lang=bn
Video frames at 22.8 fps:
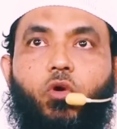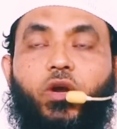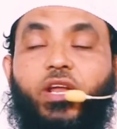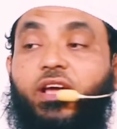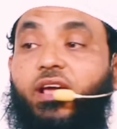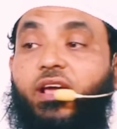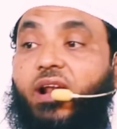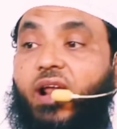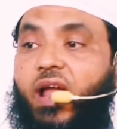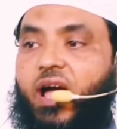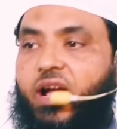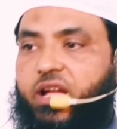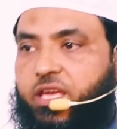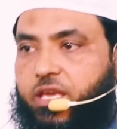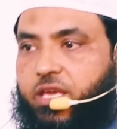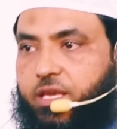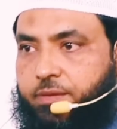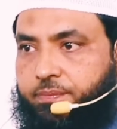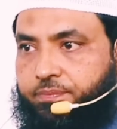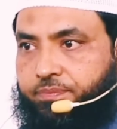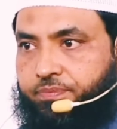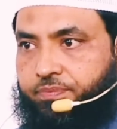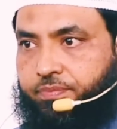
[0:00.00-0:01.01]
অনেক রাগী
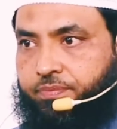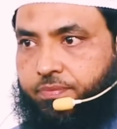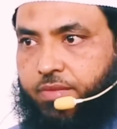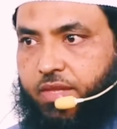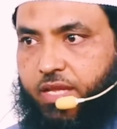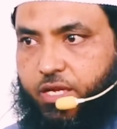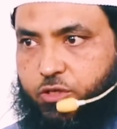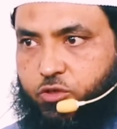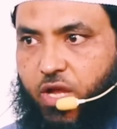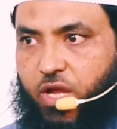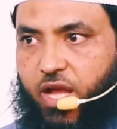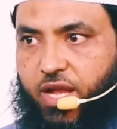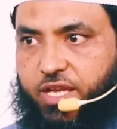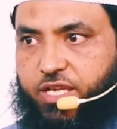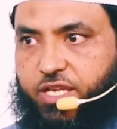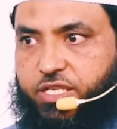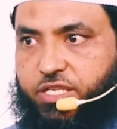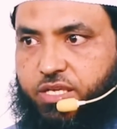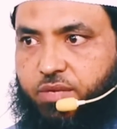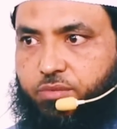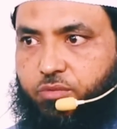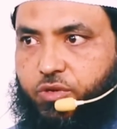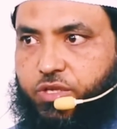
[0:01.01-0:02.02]
একটু আগে
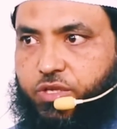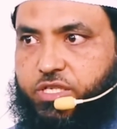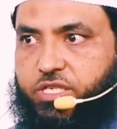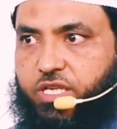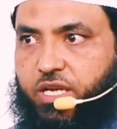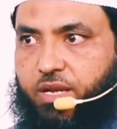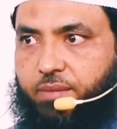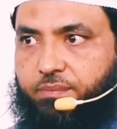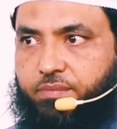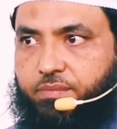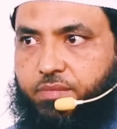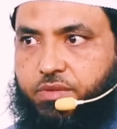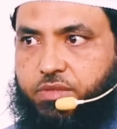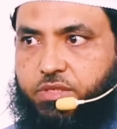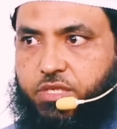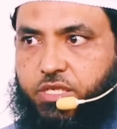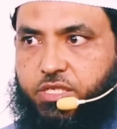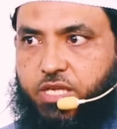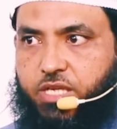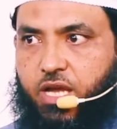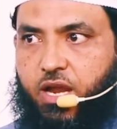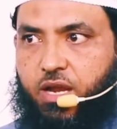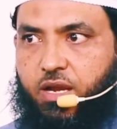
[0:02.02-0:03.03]
সেটা বলেছিলাম
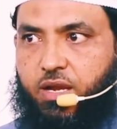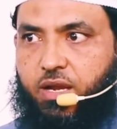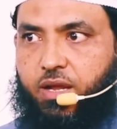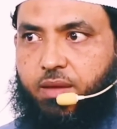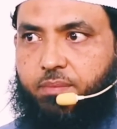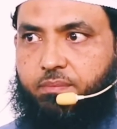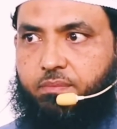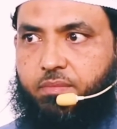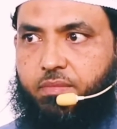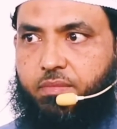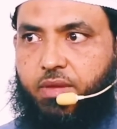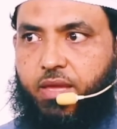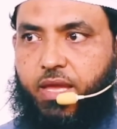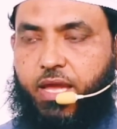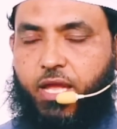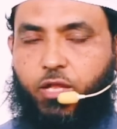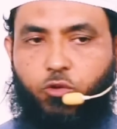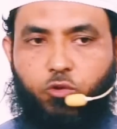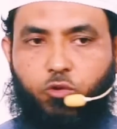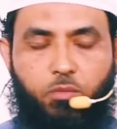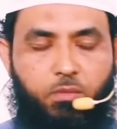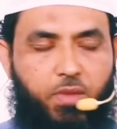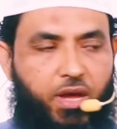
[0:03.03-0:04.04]
যে নাম
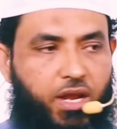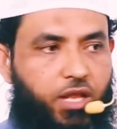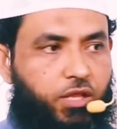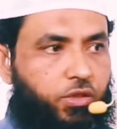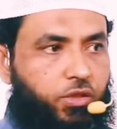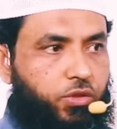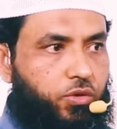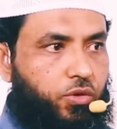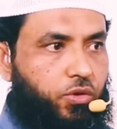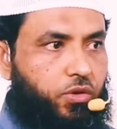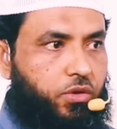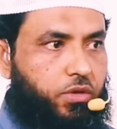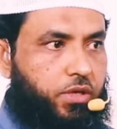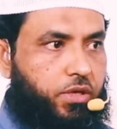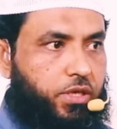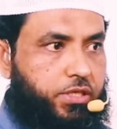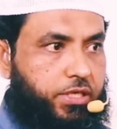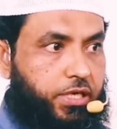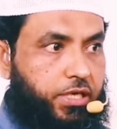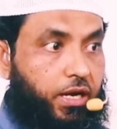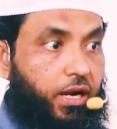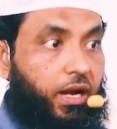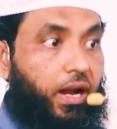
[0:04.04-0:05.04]
এত মারাত্মক
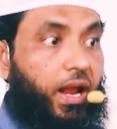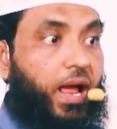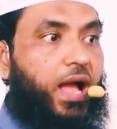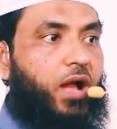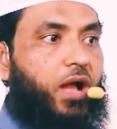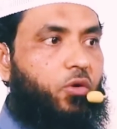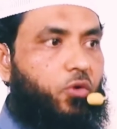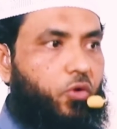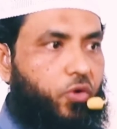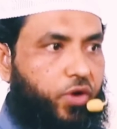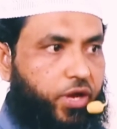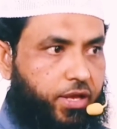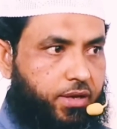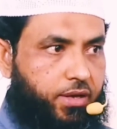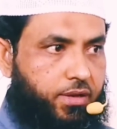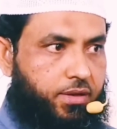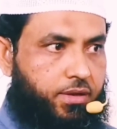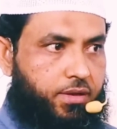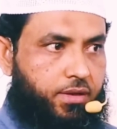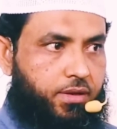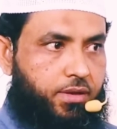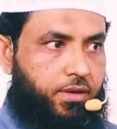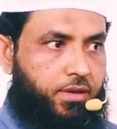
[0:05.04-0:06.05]
যেটা রাগ অনেক
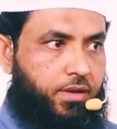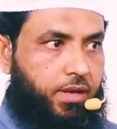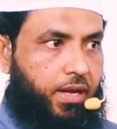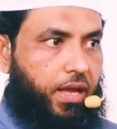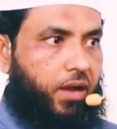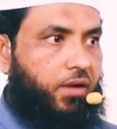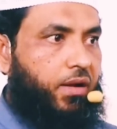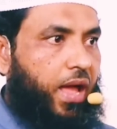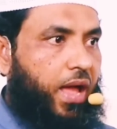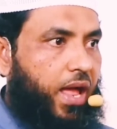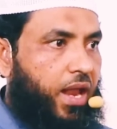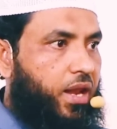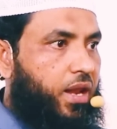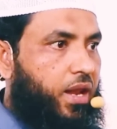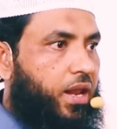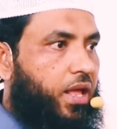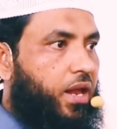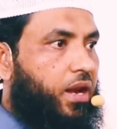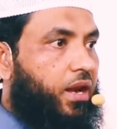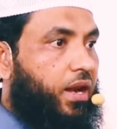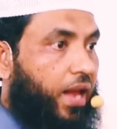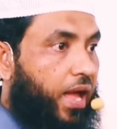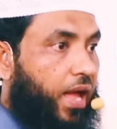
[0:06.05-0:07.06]
কারণ
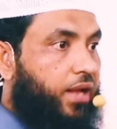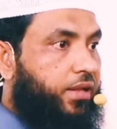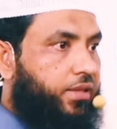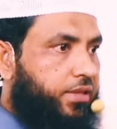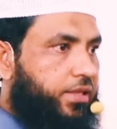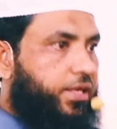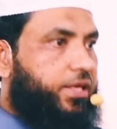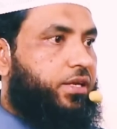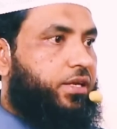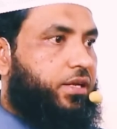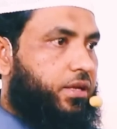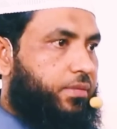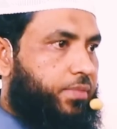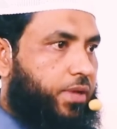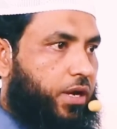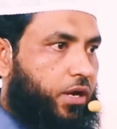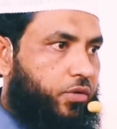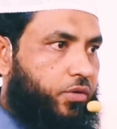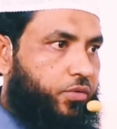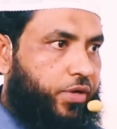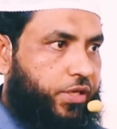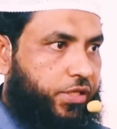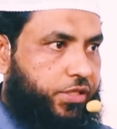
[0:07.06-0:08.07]
আল্লাহর রাগ দিয়ে এটাকে
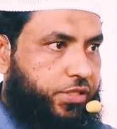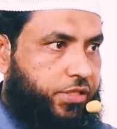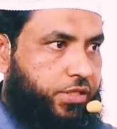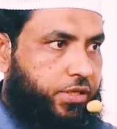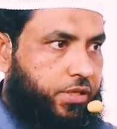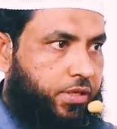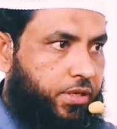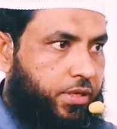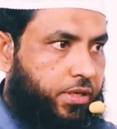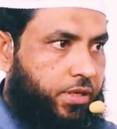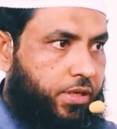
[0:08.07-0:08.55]
বানানো হয়েছে